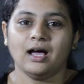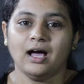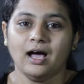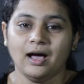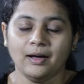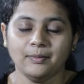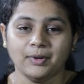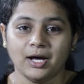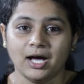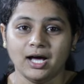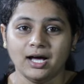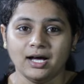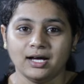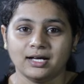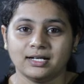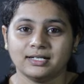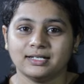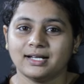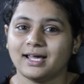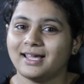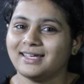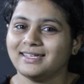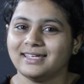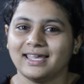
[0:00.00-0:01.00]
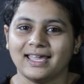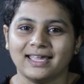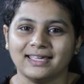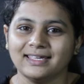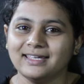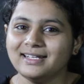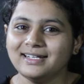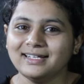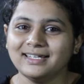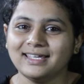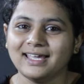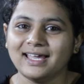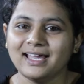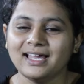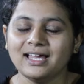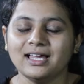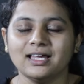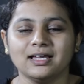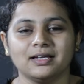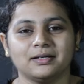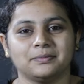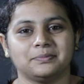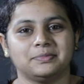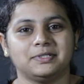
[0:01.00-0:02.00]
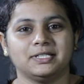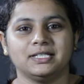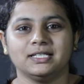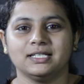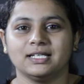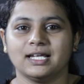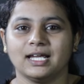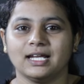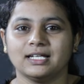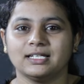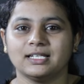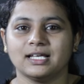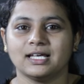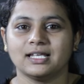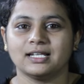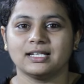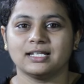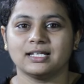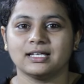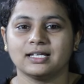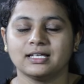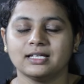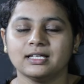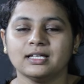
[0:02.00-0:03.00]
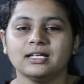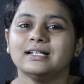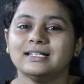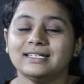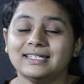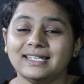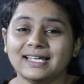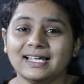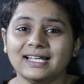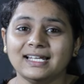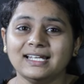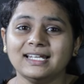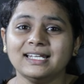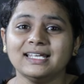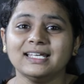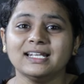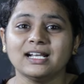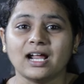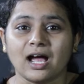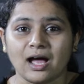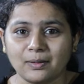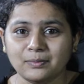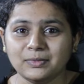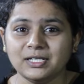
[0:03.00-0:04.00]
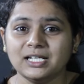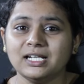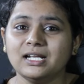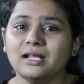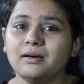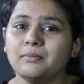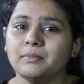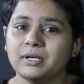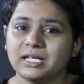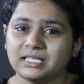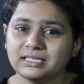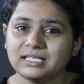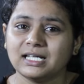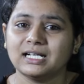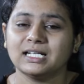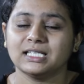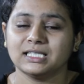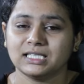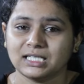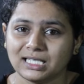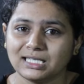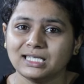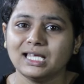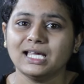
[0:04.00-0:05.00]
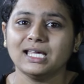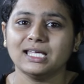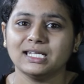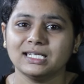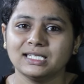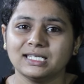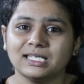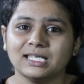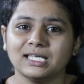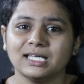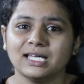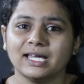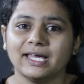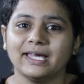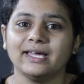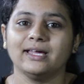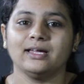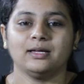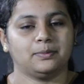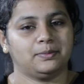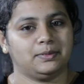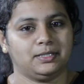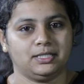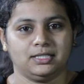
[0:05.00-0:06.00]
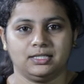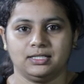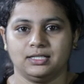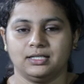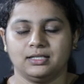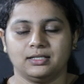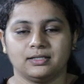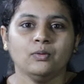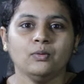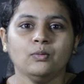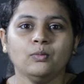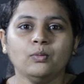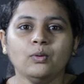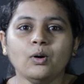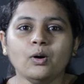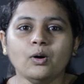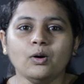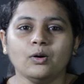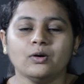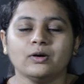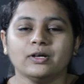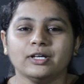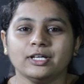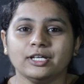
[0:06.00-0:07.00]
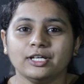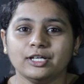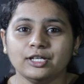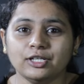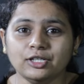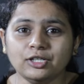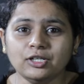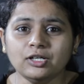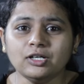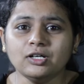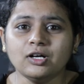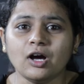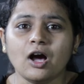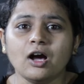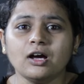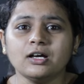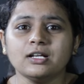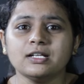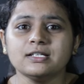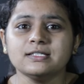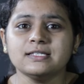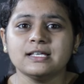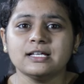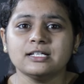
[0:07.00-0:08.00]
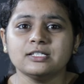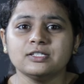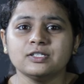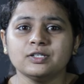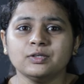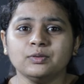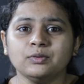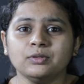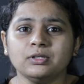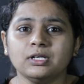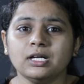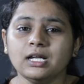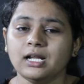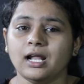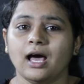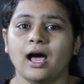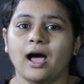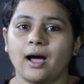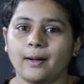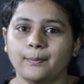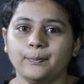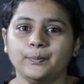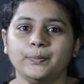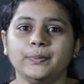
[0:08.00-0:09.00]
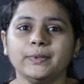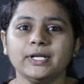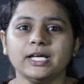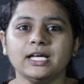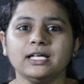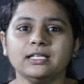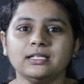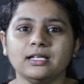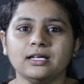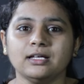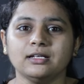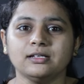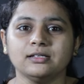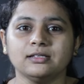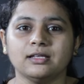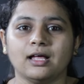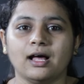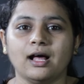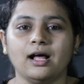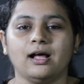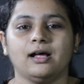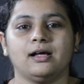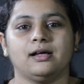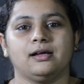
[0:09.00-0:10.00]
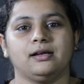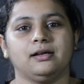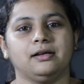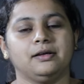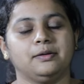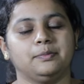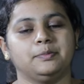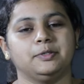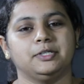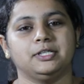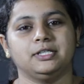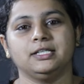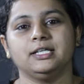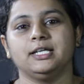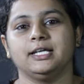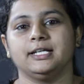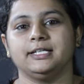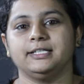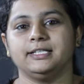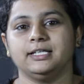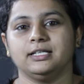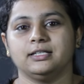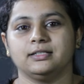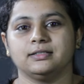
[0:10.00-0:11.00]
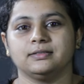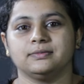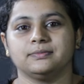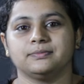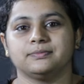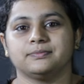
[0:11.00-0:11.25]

ஆமாம் நான் எங்கே இருக்கேன் அப்படின்னு கேட்டார் டெல்லி ராம்லீலா மைதானத்தில் தான் இருக்கீங்க அப்படின்னு ஓ இன்னும் காங்கிரஸ் ஆட்சி ஊழல் அப்படியே தான் இருக்குதா அப்படின்னு கேட்டார்